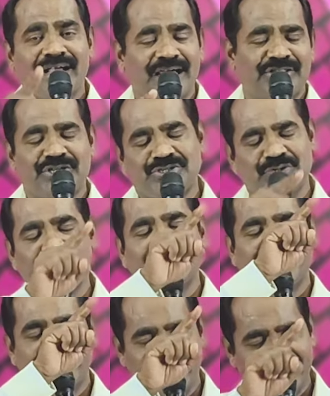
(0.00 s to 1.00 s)
கர்த்தர்
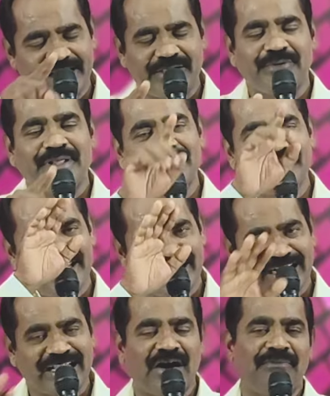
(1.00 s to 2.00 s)
சொல்லுகிறார் அதை குறித்து
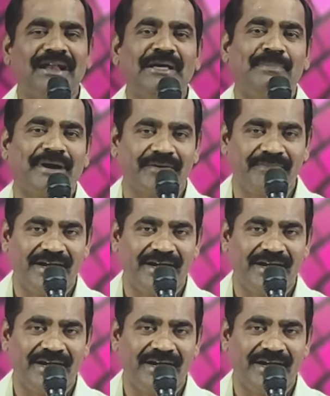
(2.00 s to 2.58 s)
நீங்கள் கவலைப்பட